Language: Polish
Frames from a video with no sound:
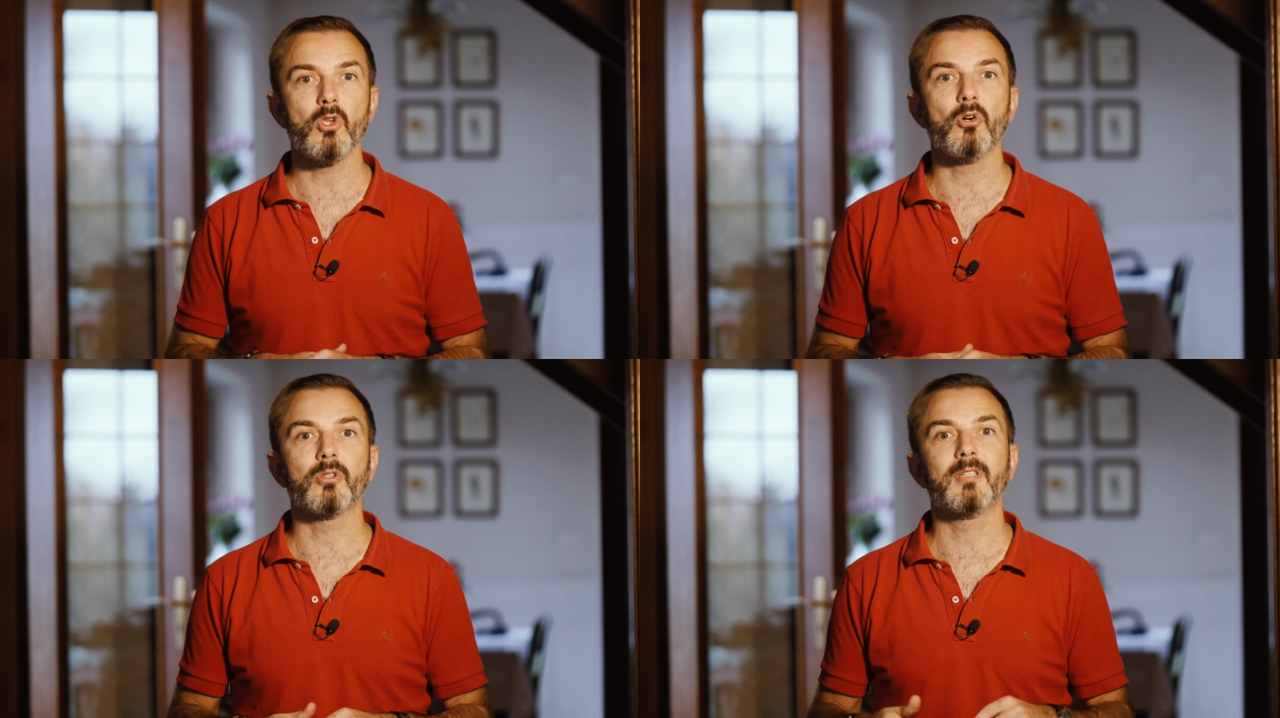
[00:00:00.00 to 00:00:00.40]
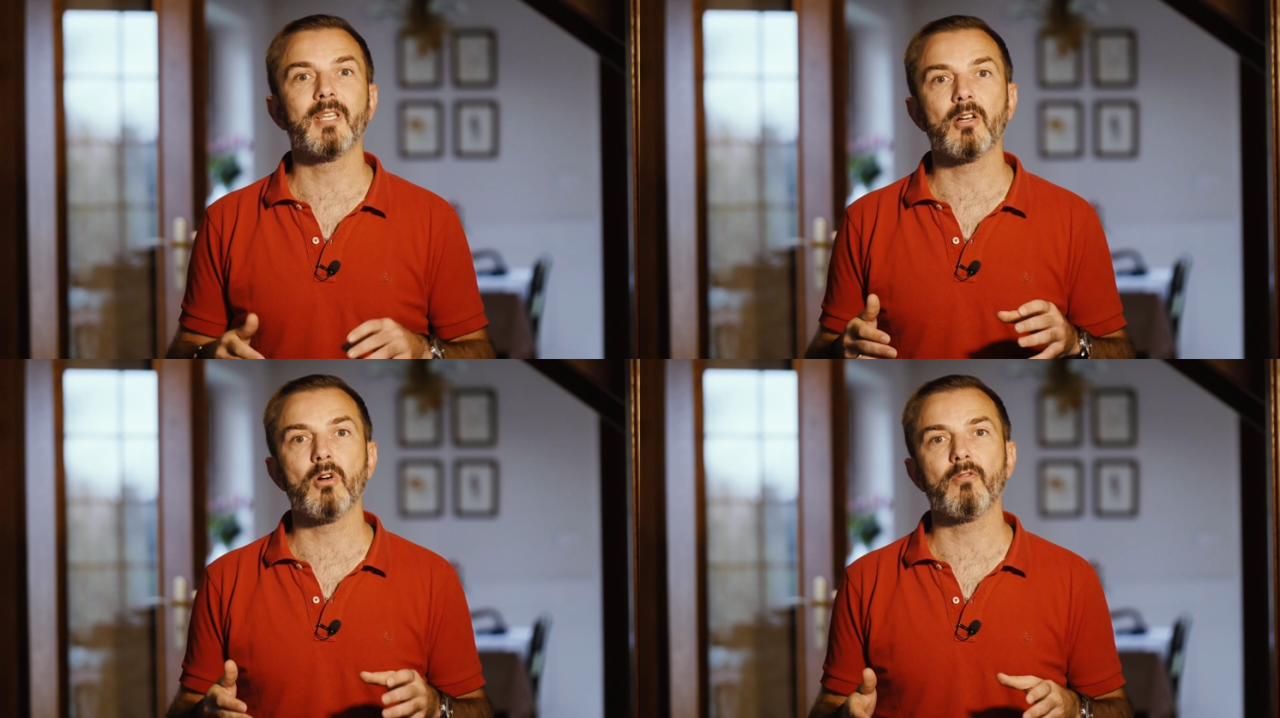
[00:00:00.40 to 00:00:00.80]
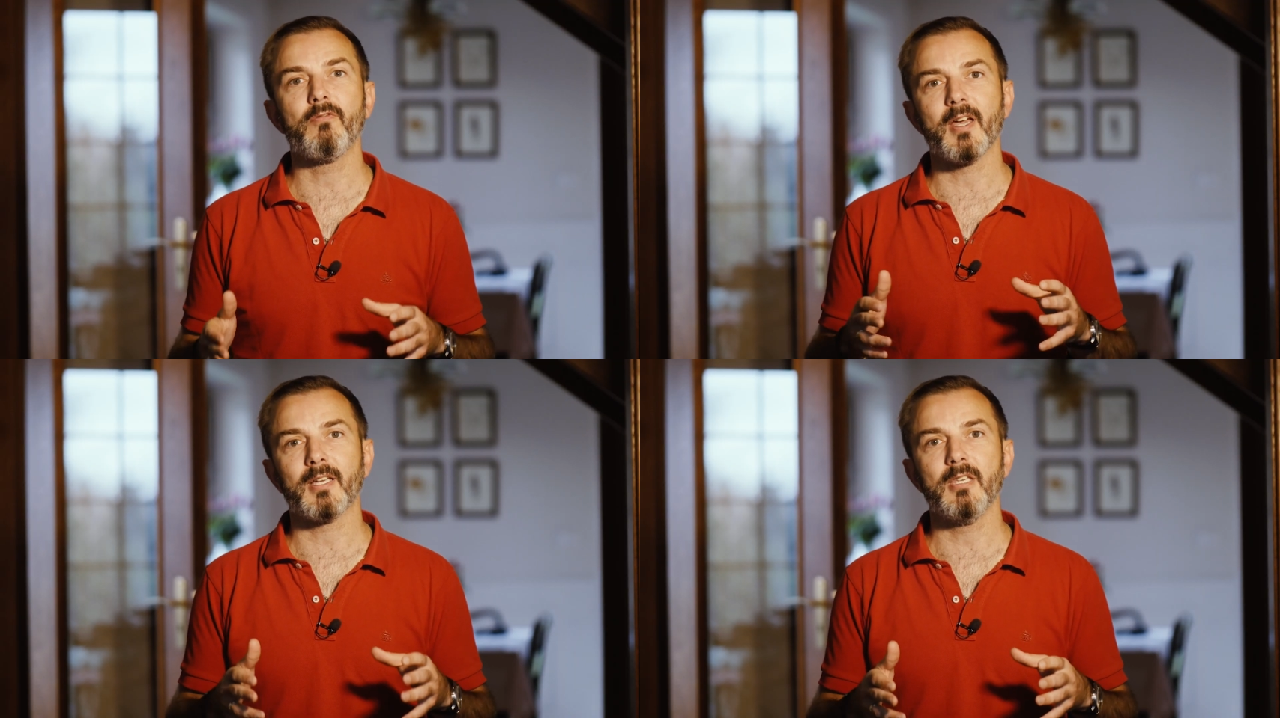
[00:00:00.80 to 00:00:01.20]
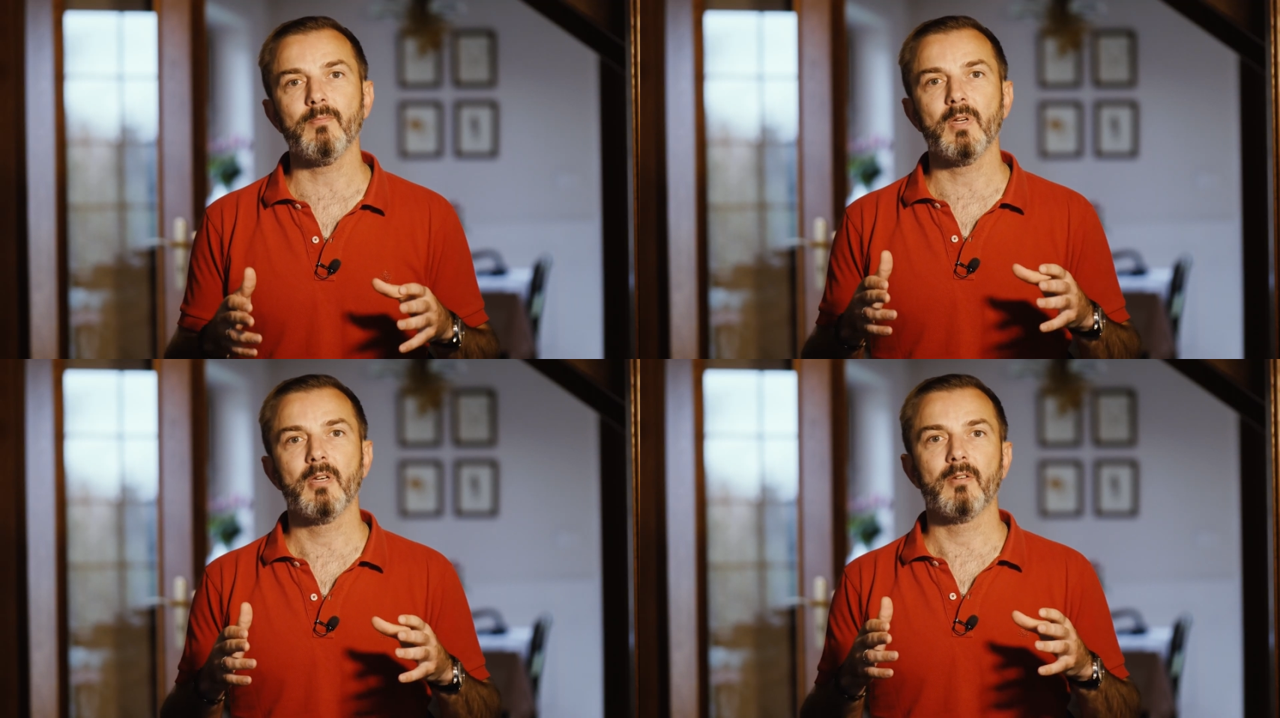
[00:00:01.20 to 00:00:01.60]
i od tego, w
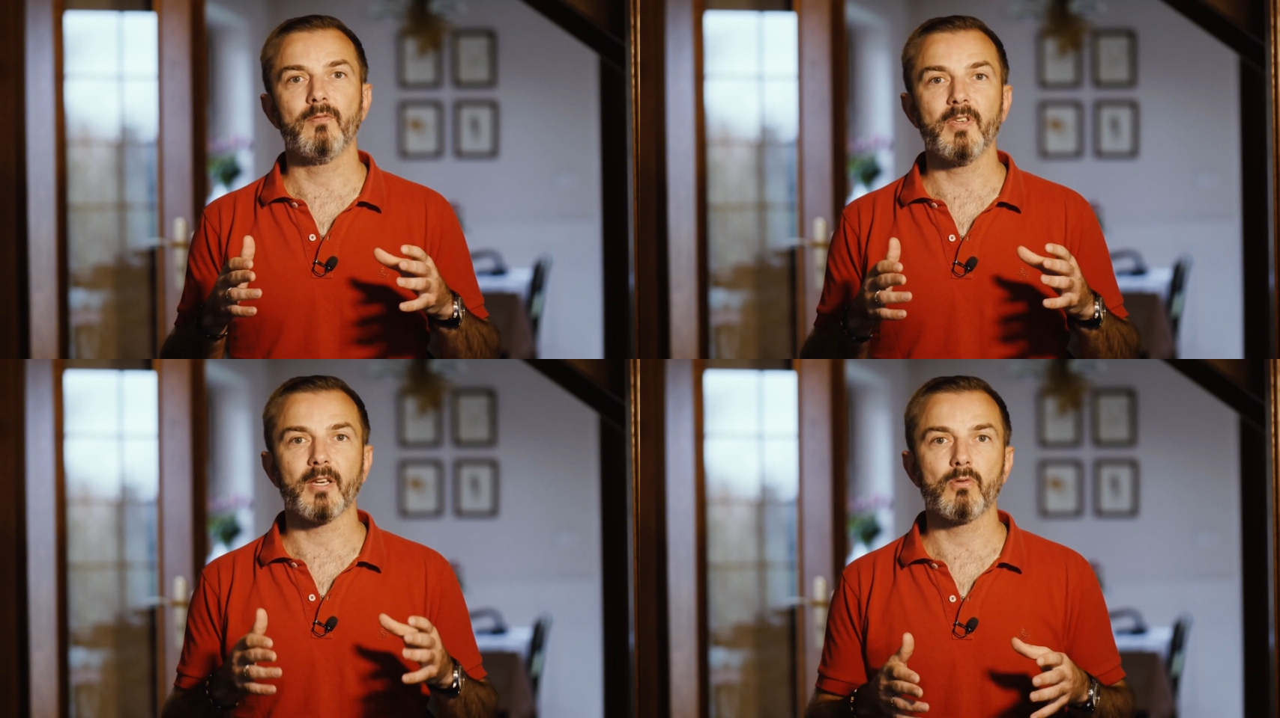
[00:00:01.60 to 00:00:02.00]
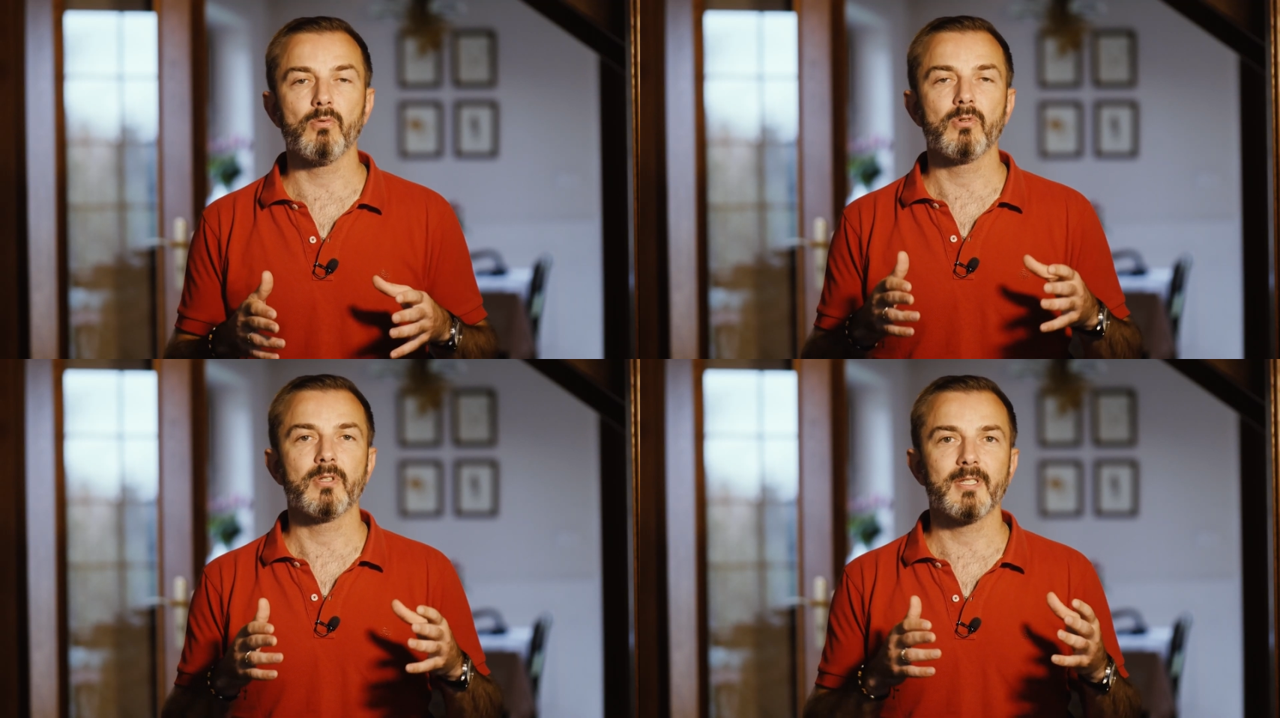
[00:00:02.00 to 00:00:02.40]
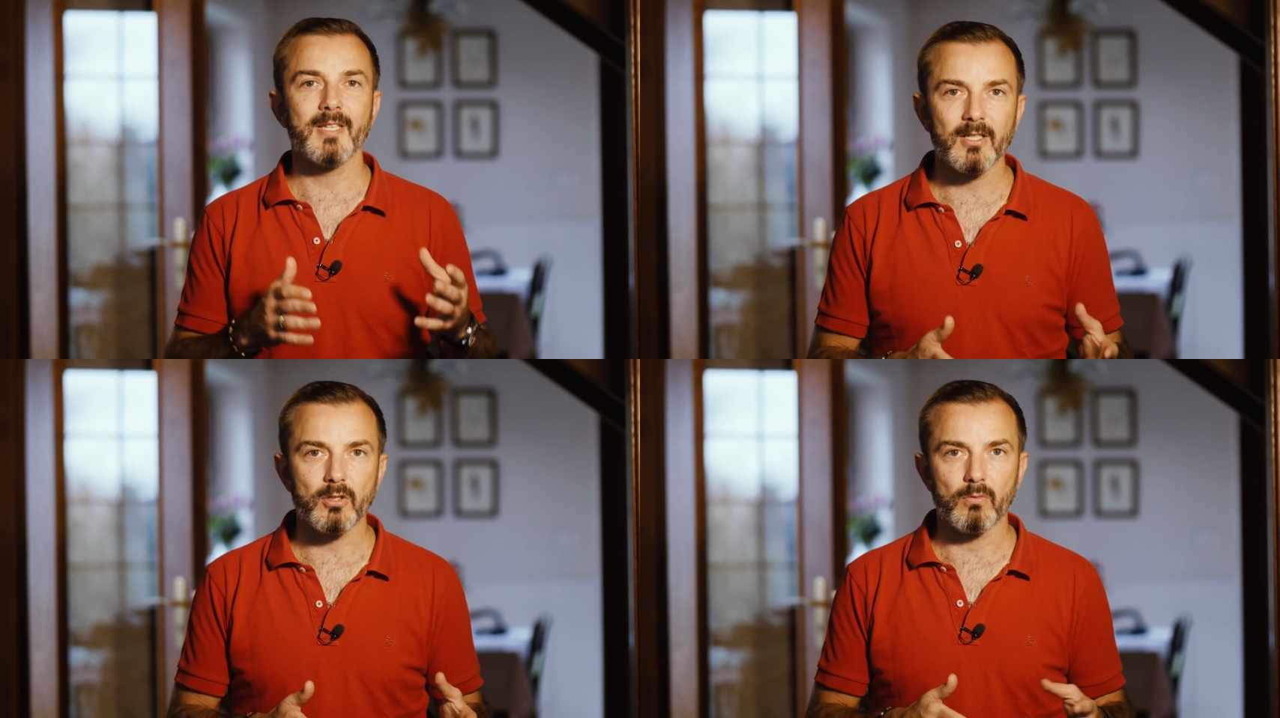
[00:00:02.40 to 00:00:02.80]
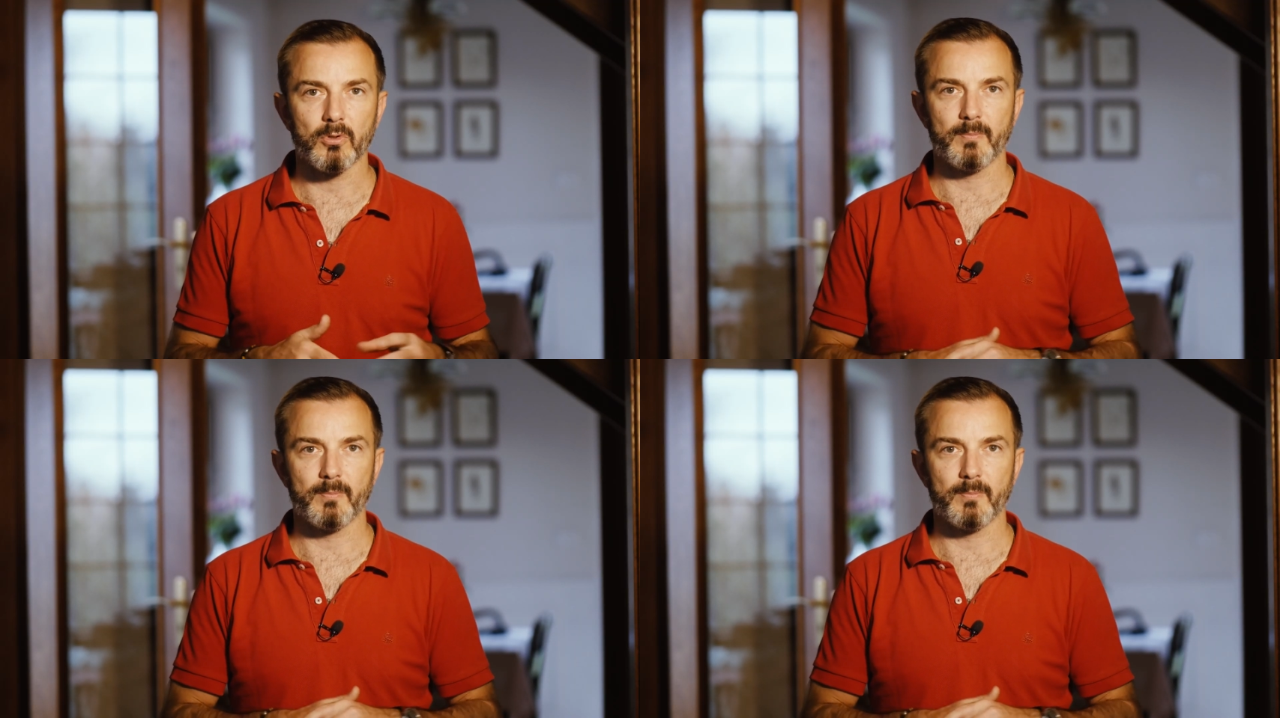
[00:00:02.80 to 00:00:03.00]
jakim wieku zaczął go